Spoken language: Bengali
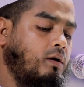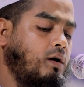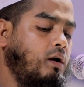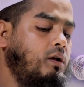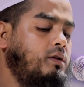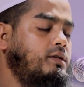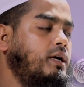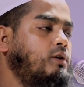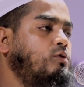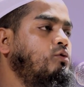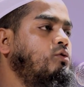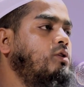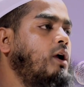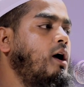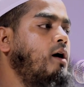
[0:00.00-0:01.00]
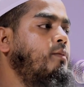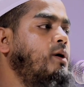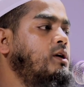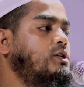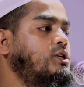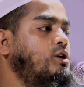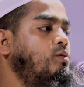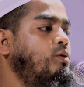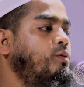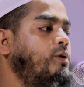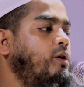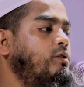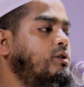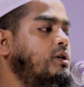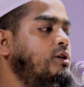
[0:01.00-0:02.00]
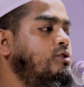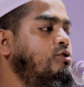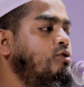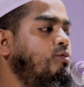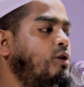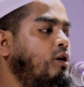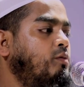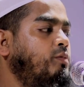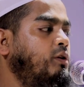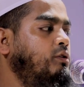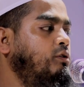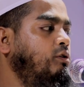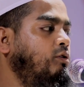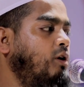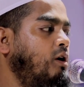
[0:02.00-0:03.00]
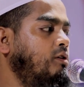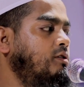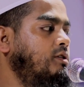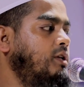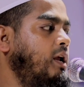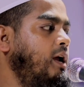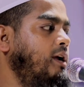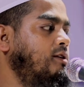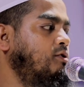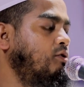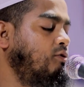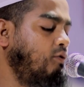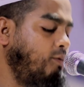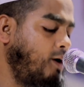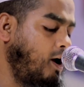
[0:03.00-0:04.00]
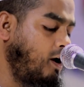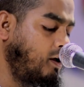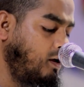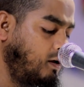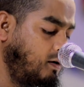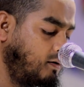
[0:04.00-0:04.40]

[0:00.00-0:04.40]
কলিজার টুকরা আমার সমবয়সী যুবক বন্ধুগণ স্নেহের ছোট ভাই